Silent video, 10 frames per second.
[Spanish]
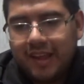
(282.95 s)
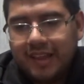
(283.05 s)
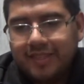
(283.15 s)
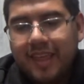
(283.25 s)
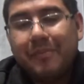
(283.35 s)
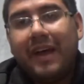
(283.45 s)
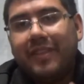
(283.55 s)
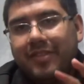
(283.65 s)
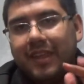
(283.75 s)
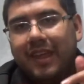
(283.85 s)
el
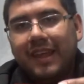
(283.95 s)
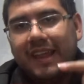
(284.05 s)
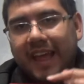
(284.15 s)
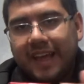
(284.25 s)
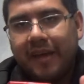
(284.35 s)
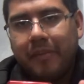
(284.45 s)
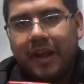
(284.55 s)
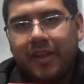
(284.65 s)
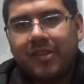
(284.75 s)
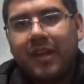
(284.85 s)
tema de las
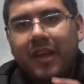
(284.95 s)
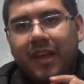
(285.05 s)
cámaras,